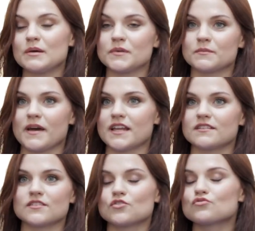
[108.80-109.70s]
mit
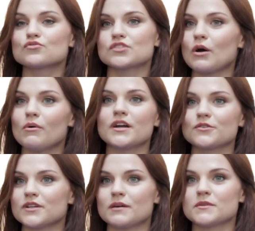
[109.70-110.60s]
meinen äh,
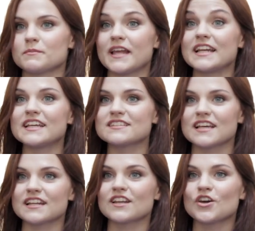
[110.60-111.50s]
Zuschauern oder mit meinen
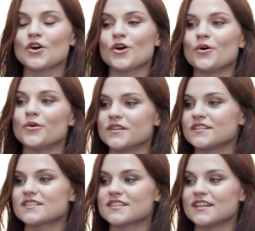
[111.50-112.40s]
Lesern.
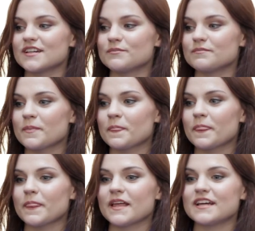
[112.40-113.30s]
Und
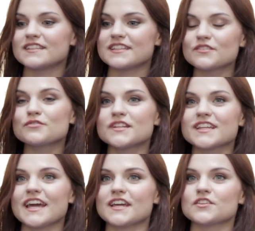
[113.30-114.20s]
ähm, das
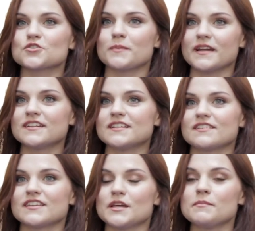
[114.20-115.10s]
finde ich eigentlich das Spannende,
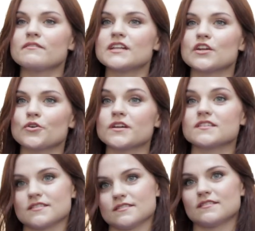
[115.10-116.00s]
dass ich immer wieder
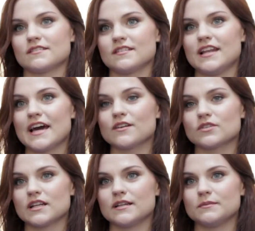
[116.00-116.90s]
Neues lerne
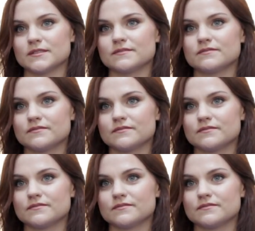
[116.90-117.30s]
und erlebe.